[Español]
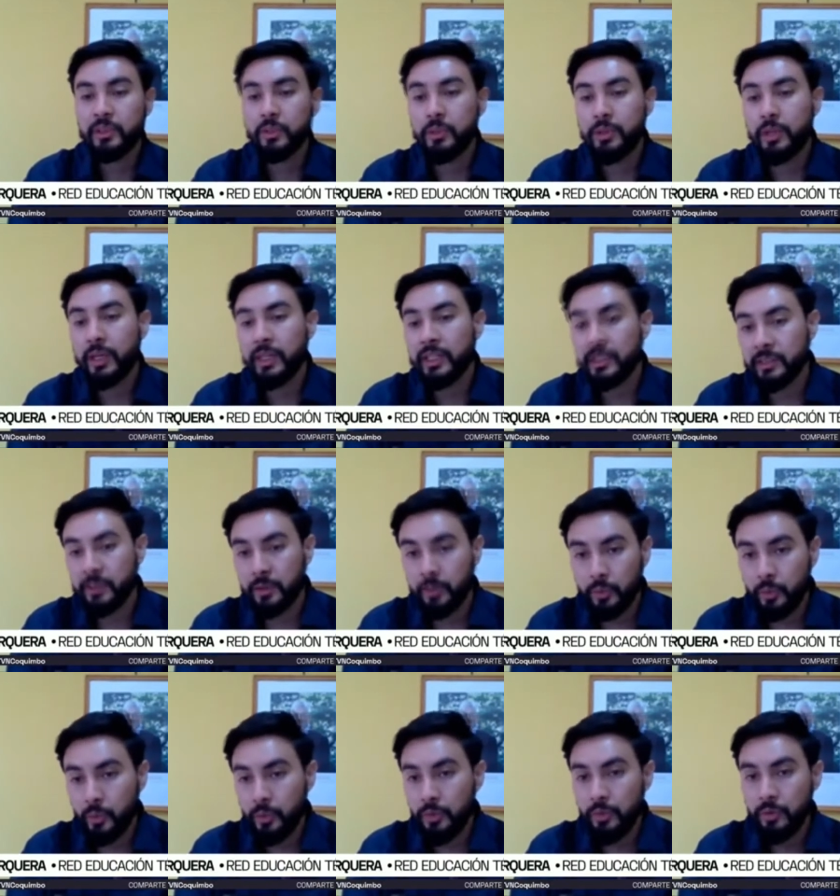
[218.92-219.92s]
segunda casa de
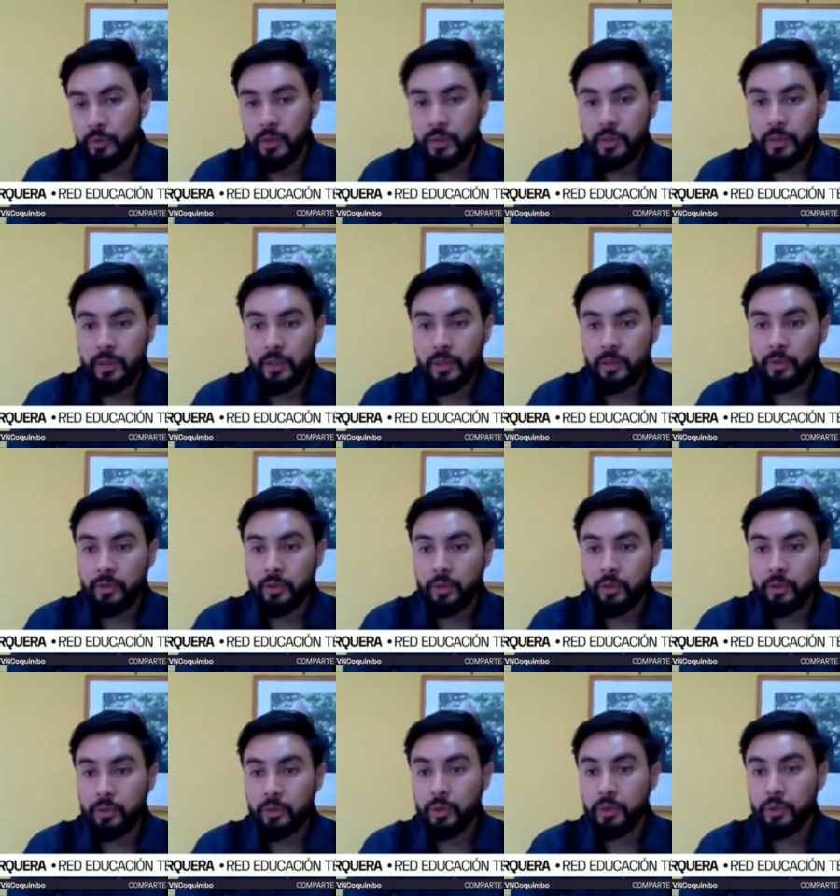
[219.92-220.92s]
estudio en donde
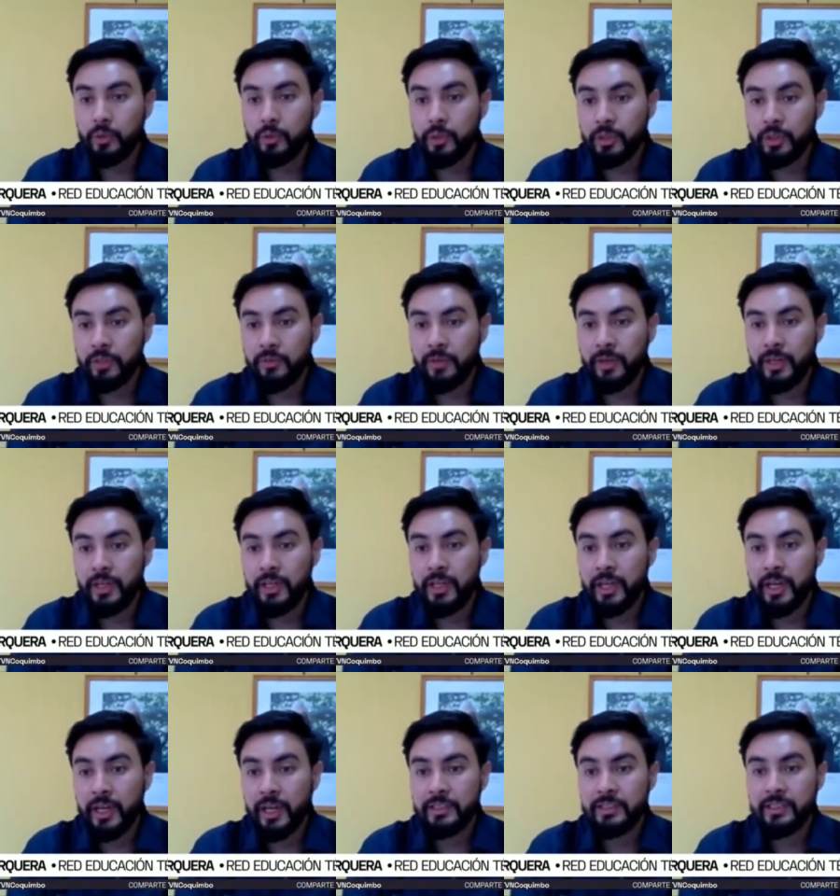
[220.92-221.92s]
nuestros estudiantes van a
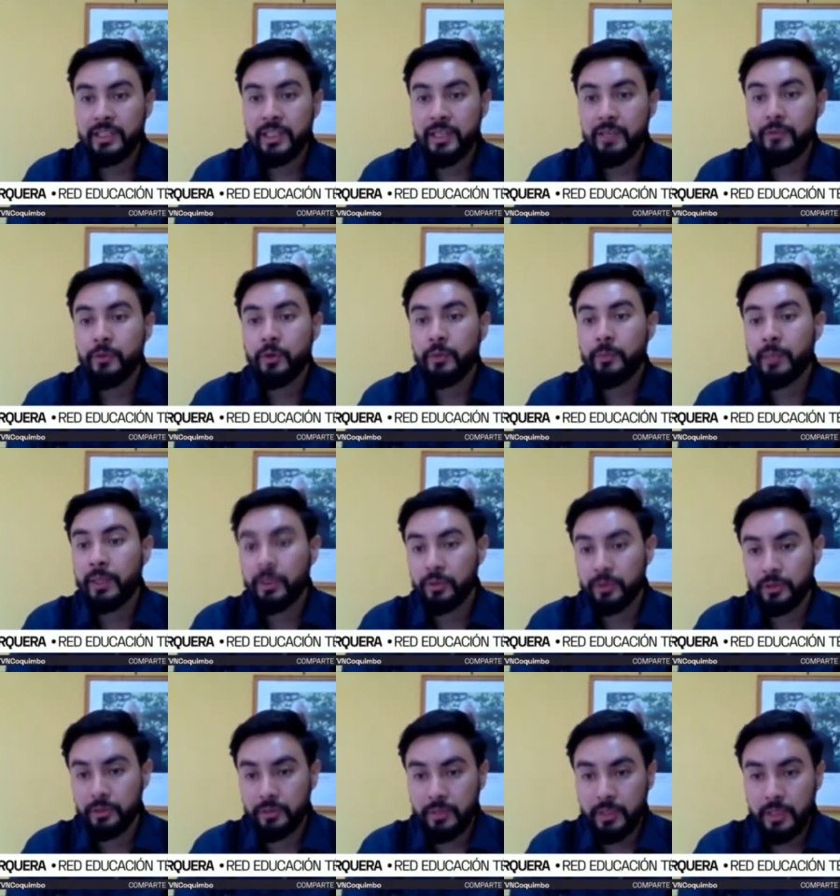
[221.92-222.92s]
llegar a seguir
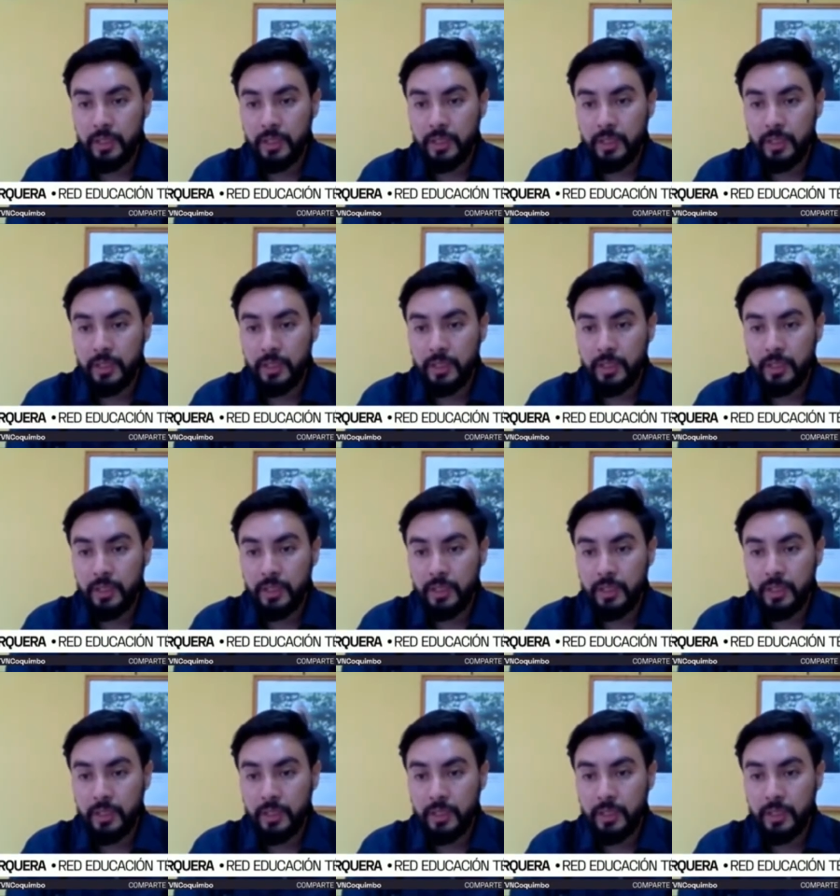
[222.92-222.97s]
formándose,